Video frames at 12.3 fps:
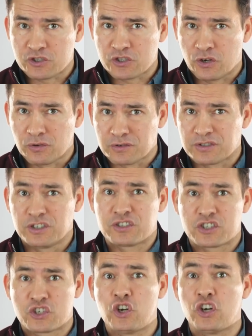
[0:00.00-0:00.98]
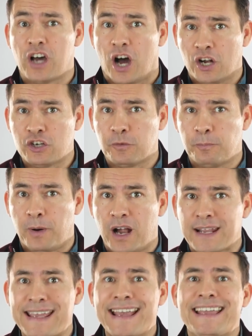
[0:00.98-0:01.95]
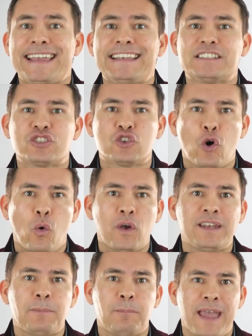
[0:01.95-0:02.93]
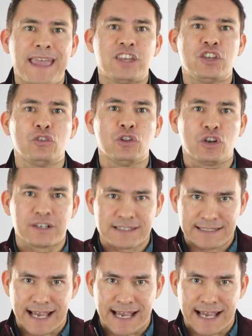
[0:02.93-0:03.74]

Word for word: делает вас сексуальнее. Но это подводит нас к вопросу,